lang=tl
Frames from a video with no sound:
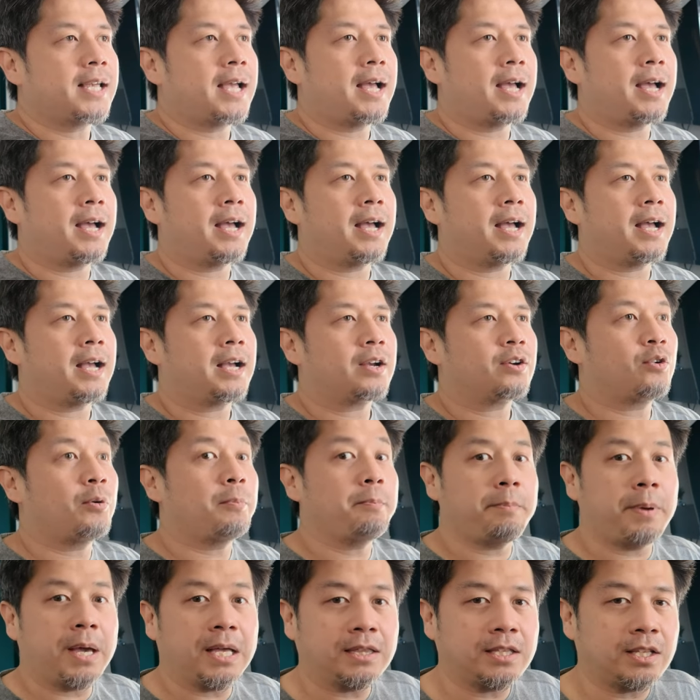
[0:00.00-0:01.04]
sa
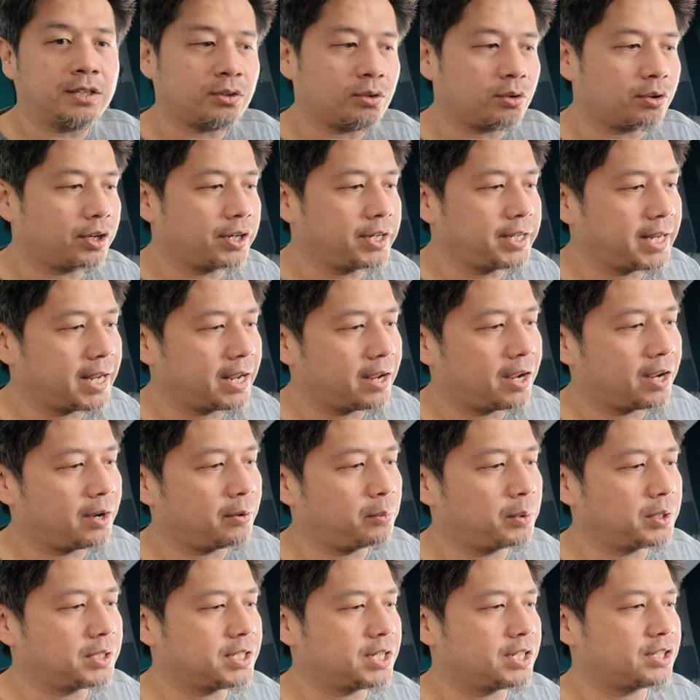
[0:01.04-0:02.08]
competitor niya,
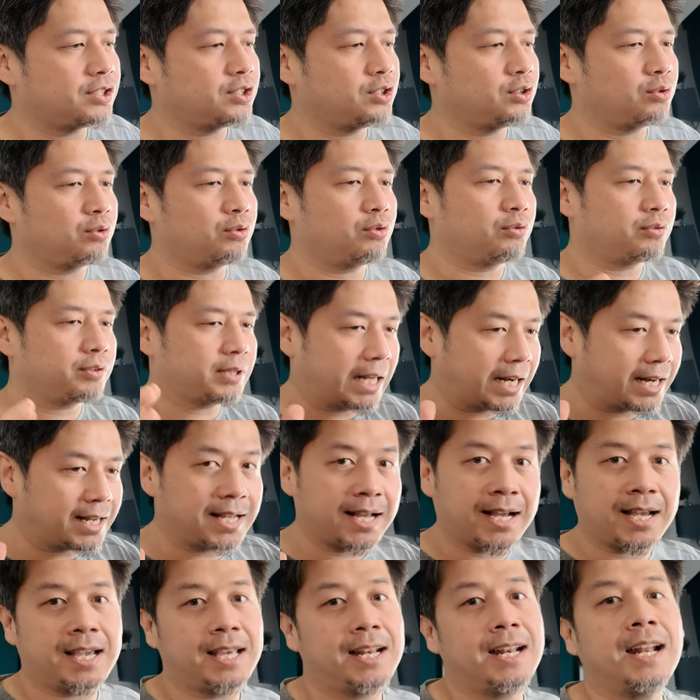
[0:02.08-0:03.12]
which is yung
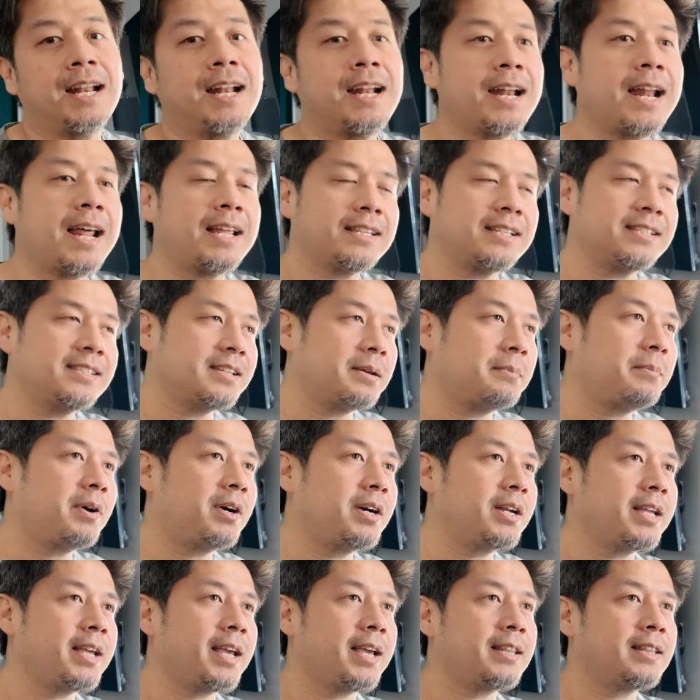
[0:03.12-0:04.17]
talagang kilala natin sa
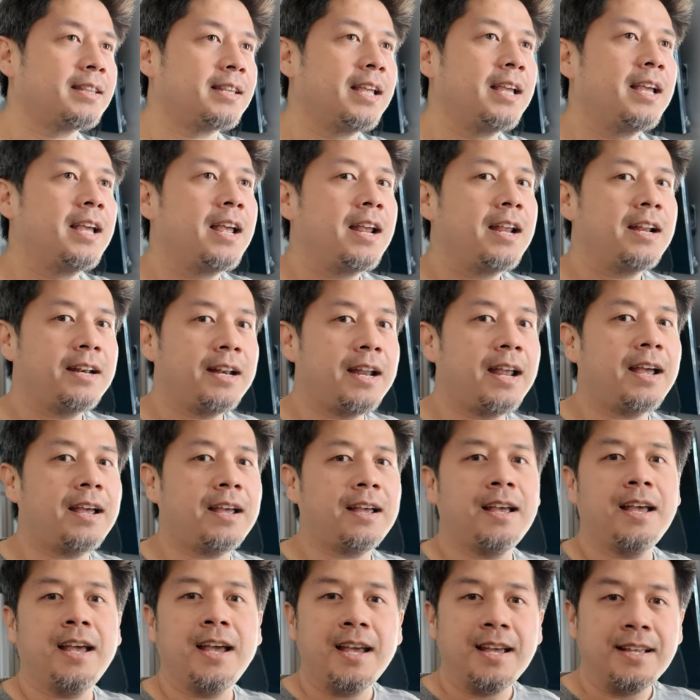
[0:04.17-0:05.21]
market,
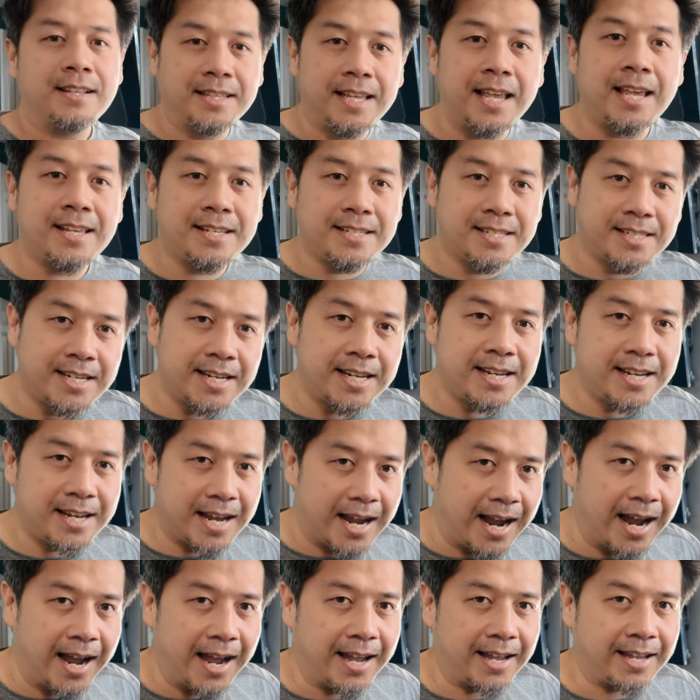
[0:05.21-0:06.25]
na
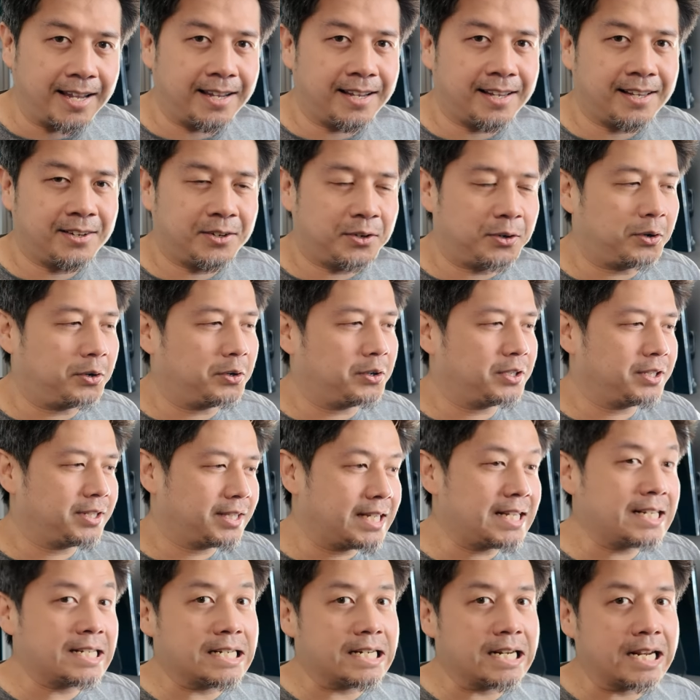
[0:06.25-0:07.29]
DJI, no?
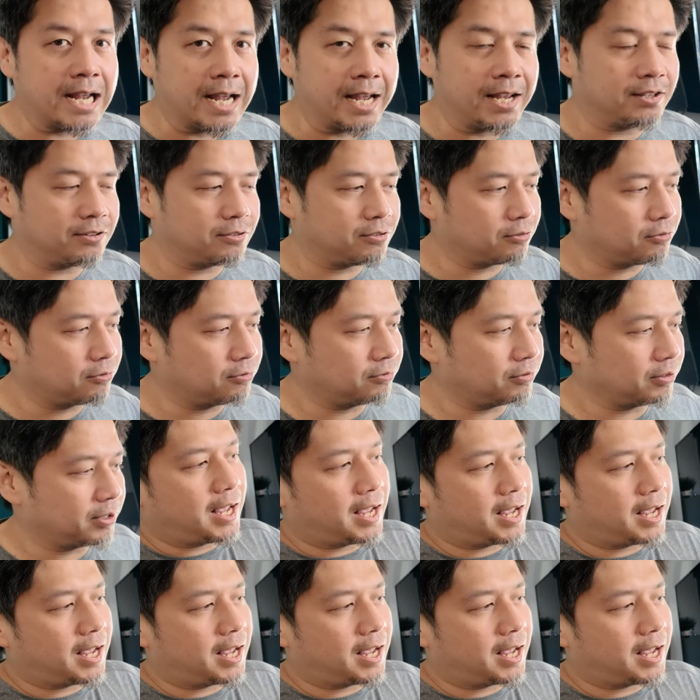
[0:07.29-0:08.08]
DJI drone.